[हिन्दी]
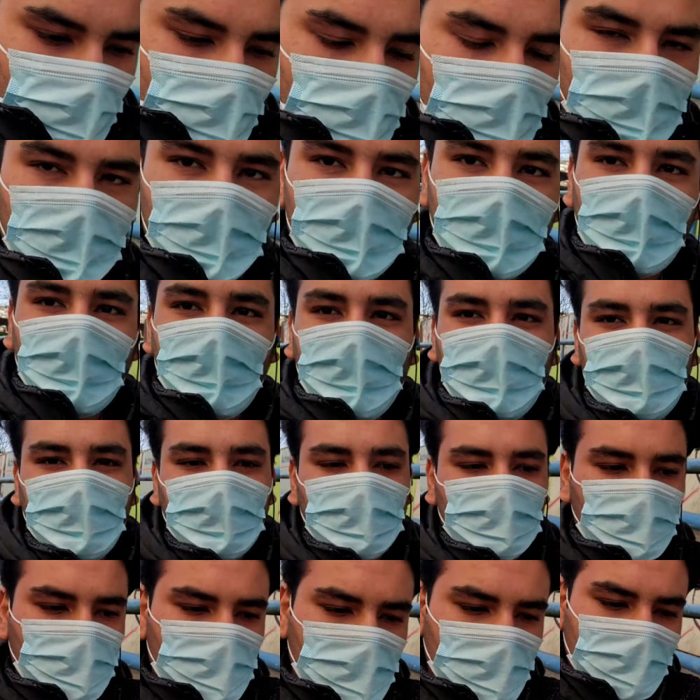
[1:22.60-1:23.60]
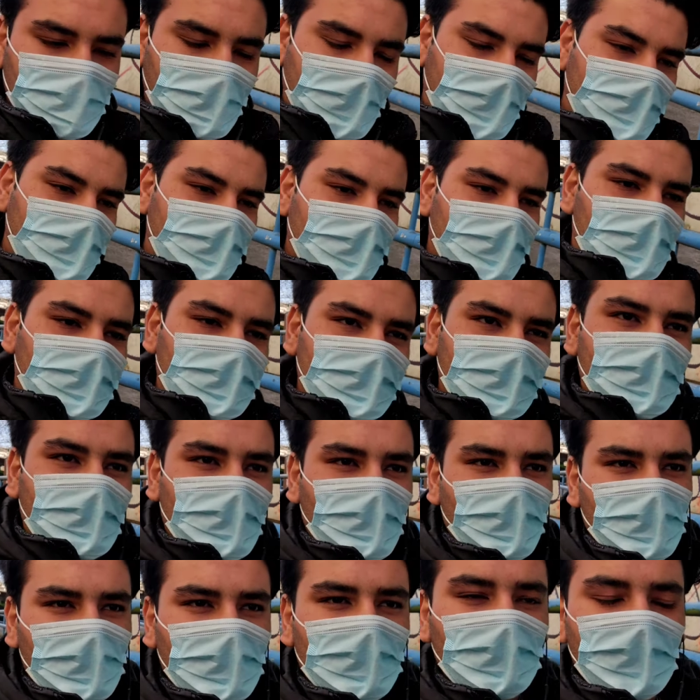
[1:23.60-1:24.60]
और अगर आप अपना स्टूडेंट आईडी कार्ड
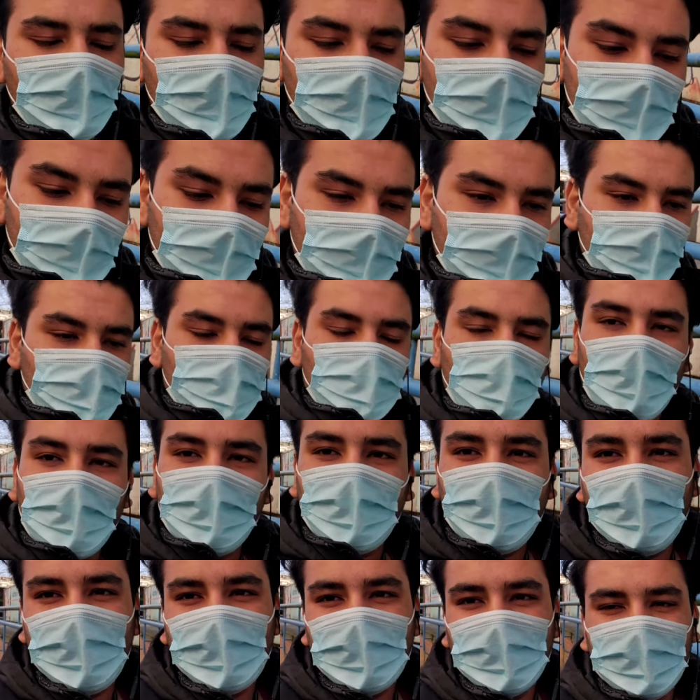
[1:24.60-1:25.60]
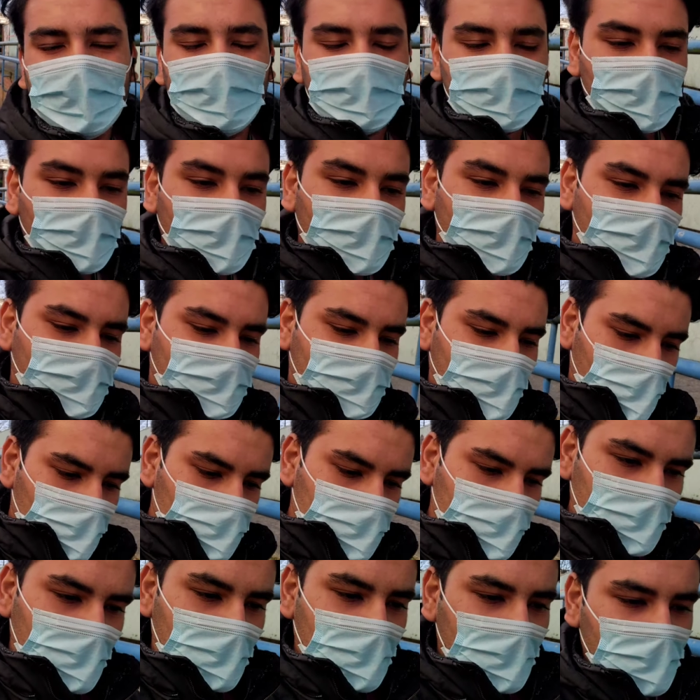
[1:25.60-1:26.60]
दिखाओगे तो आपको एक एडिशनल डिस्काउंट
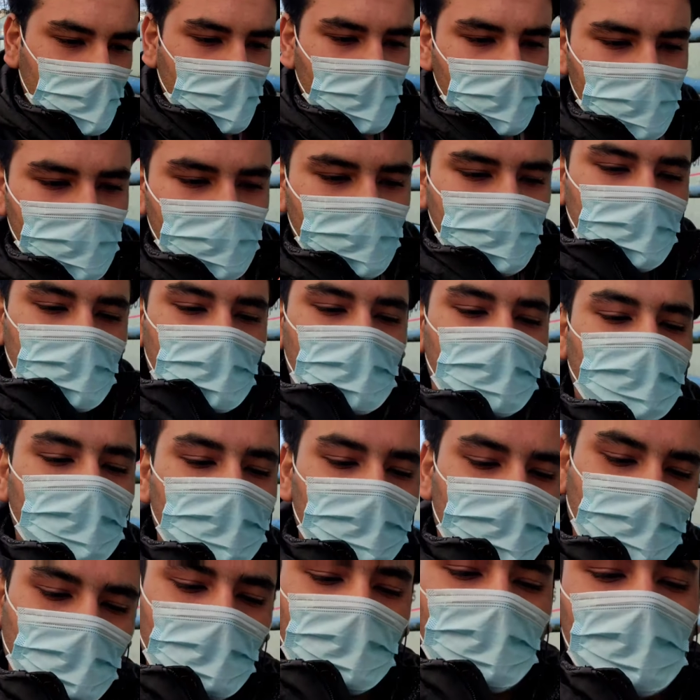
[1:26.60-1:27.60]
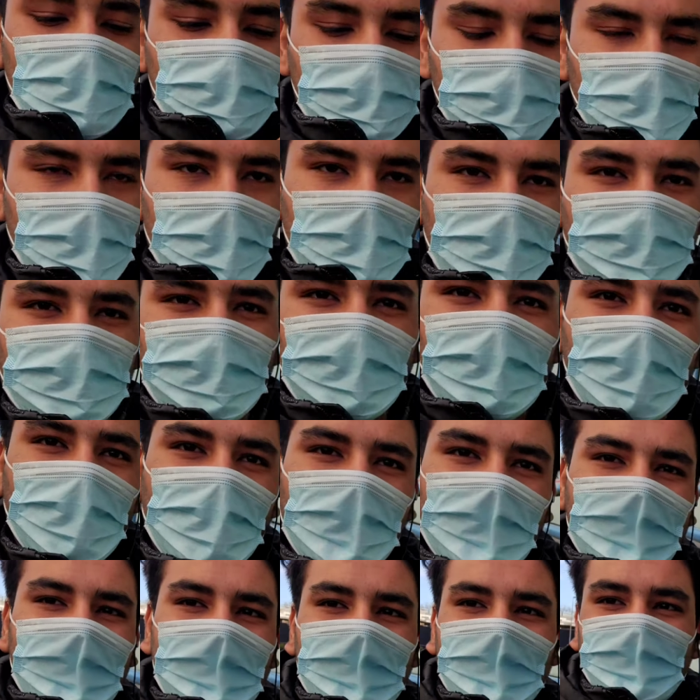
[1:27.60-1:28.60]
मिलेगा पर मंथ के बस पास पे
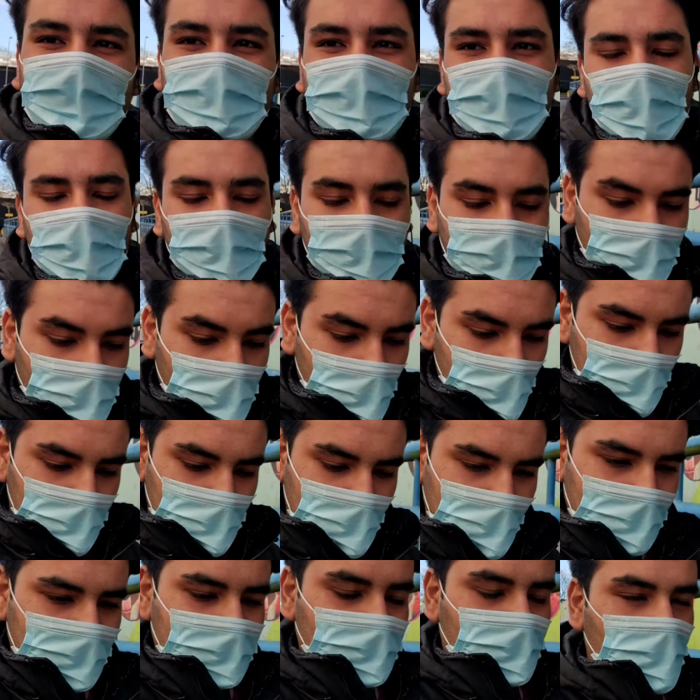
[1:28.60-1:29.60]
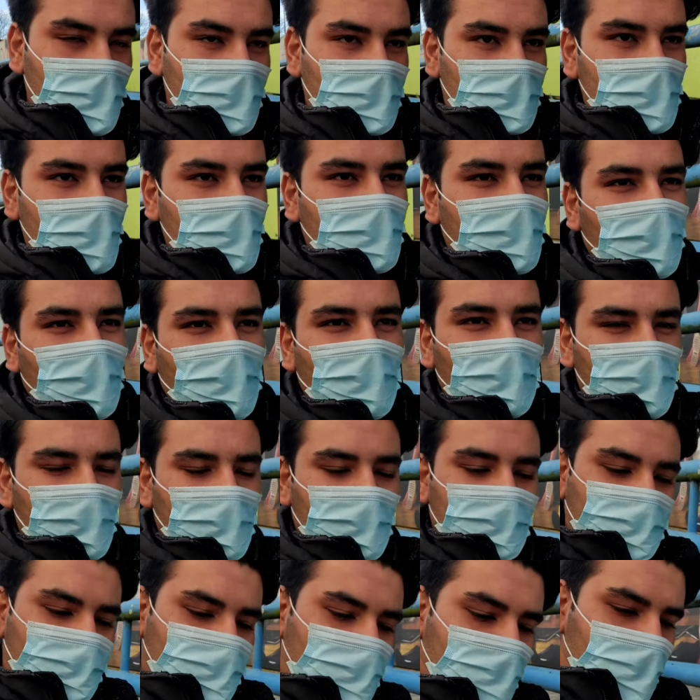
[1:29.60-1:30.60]
या टर्म प्लान के मतलब फोर
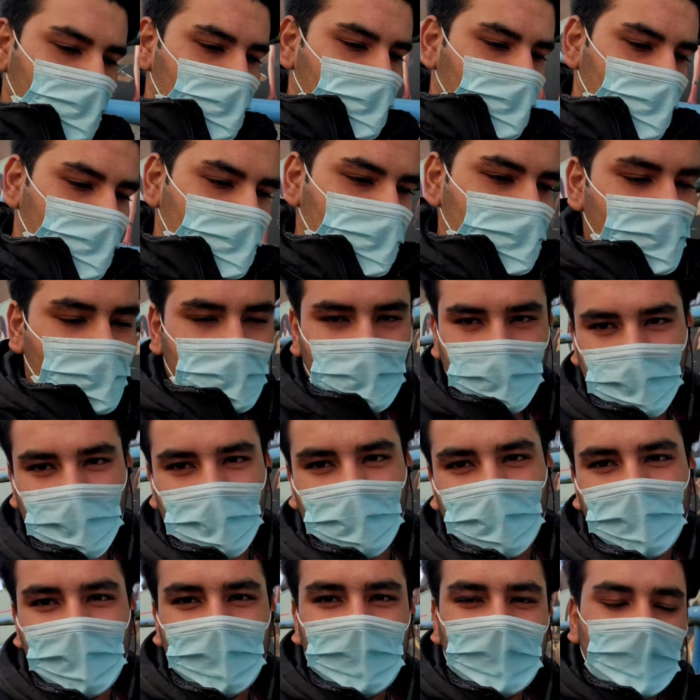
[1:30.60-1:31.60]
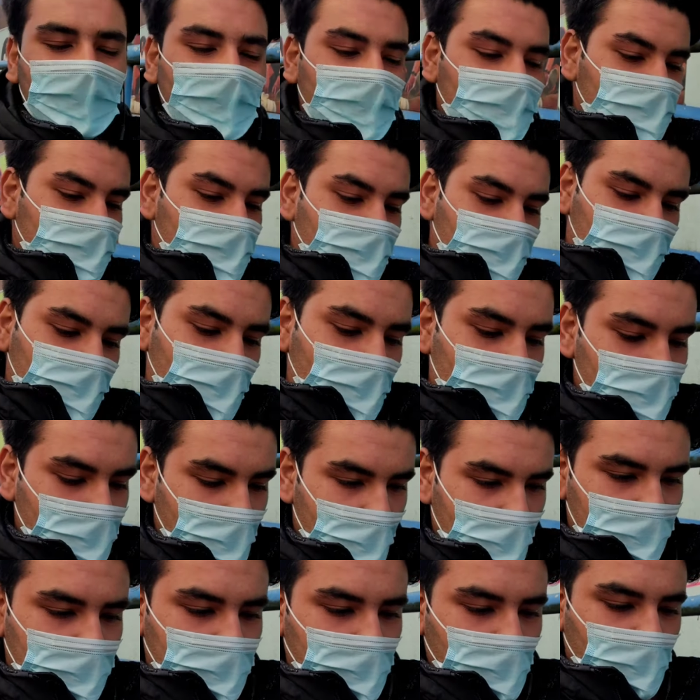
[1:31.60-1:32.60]
मंथ्स का या वन ईयर का जितना भी
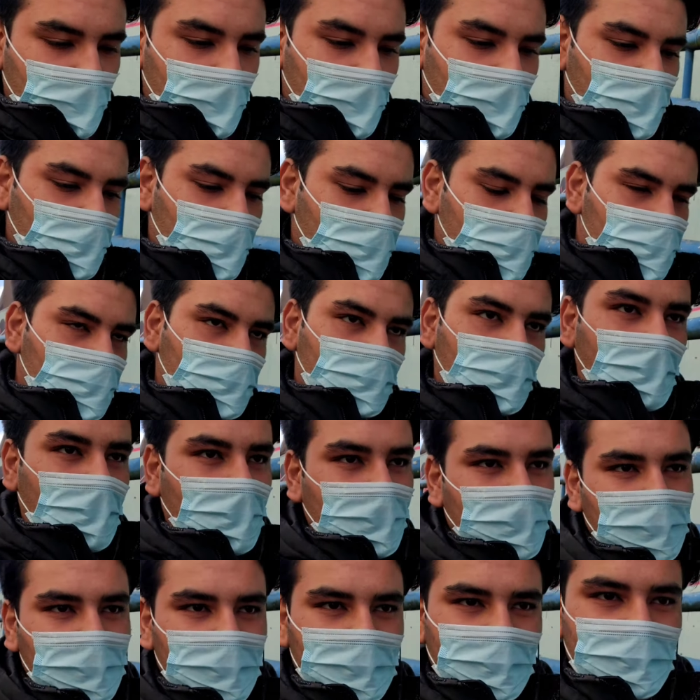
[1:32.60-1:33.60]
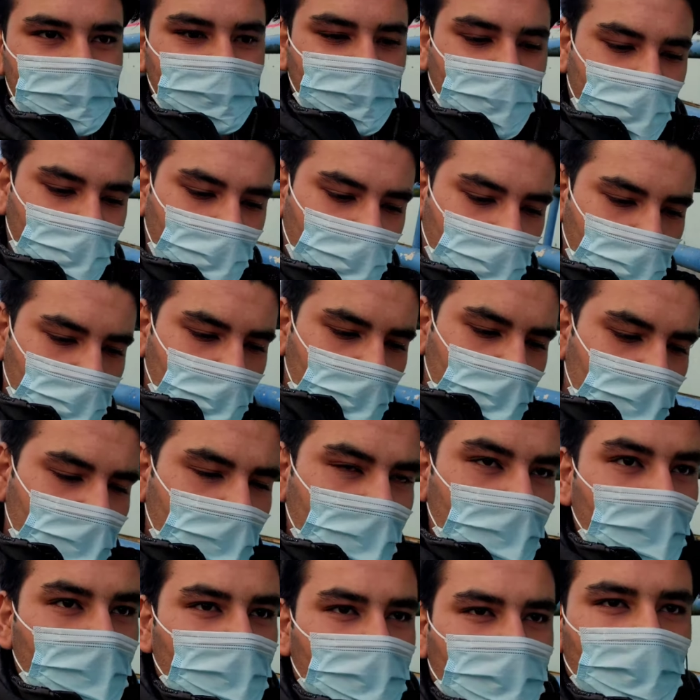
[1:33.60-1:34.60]
आपका आप लेना चाहोगे
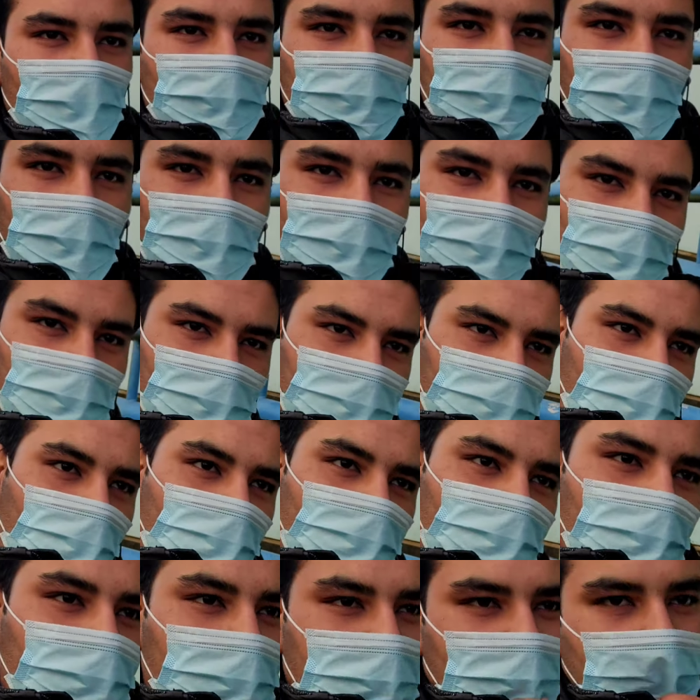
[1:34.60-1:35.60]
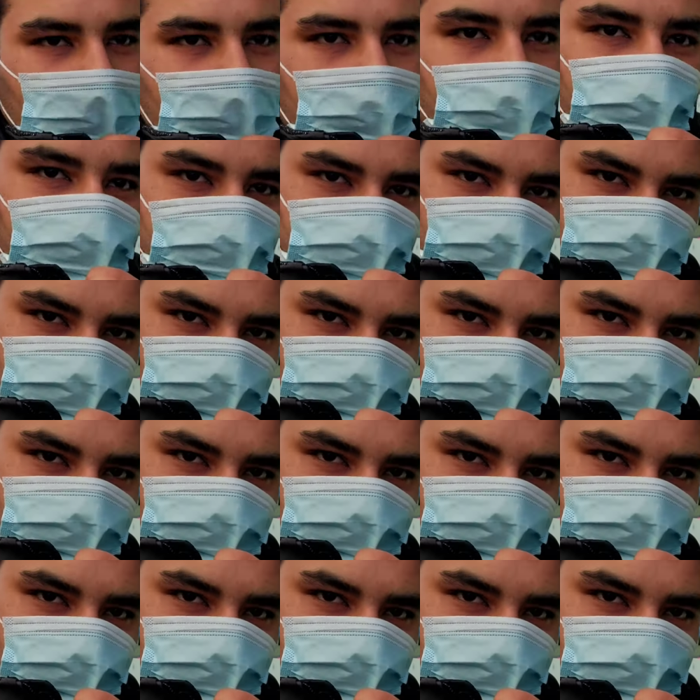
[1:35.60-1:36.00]
तो उसमें आपको डिस्काउंट मिलेगा